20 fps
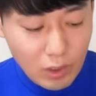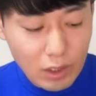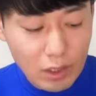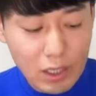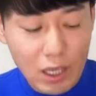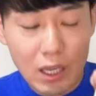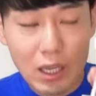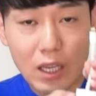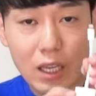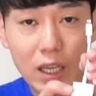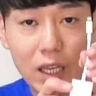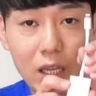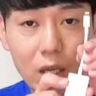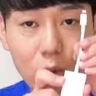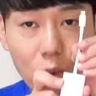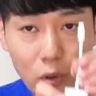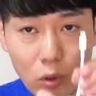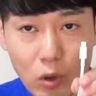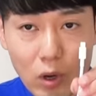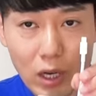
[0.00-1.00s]
で、
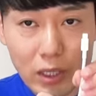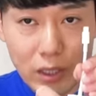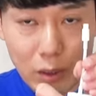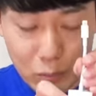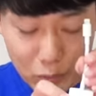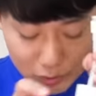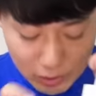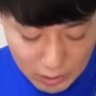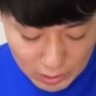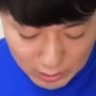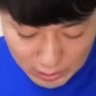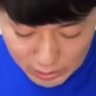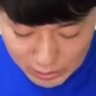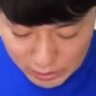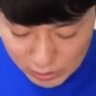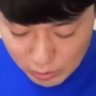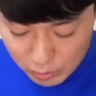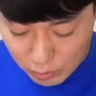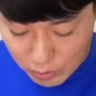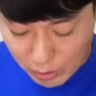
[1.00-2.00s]
えー、このアダプターが
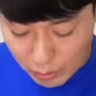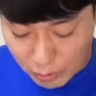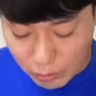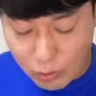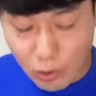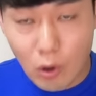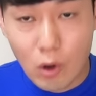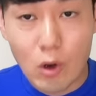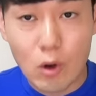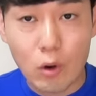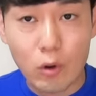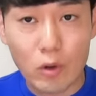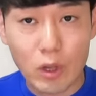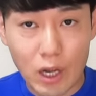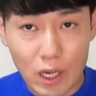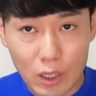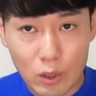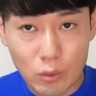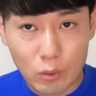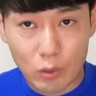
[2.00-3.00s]
必要なのと、この
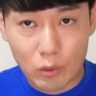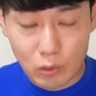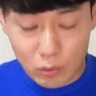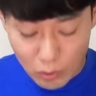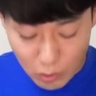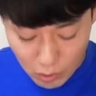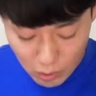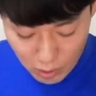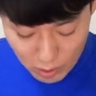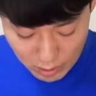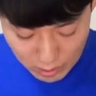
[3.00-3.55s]
iPhone と、